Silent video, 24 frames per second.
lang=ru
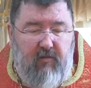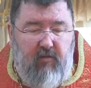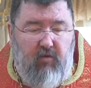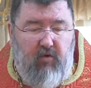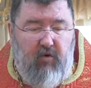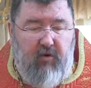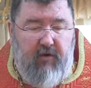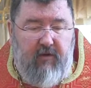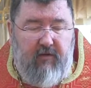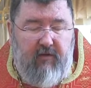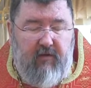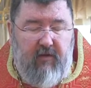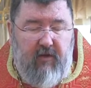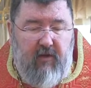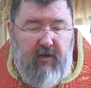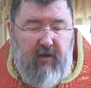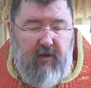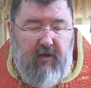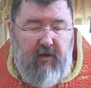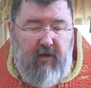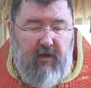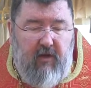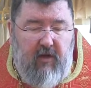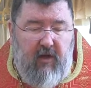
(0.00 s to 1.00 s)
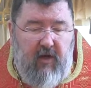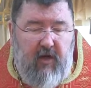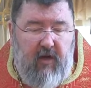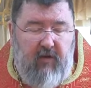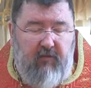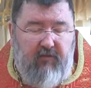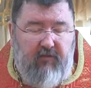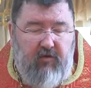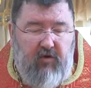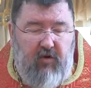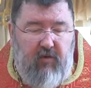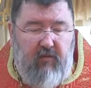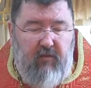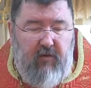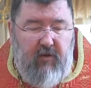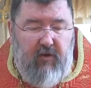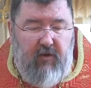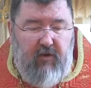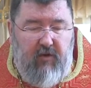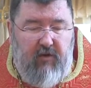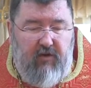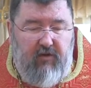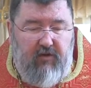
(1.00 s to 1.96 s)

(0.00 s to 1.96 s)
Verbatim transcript: борется, а в том,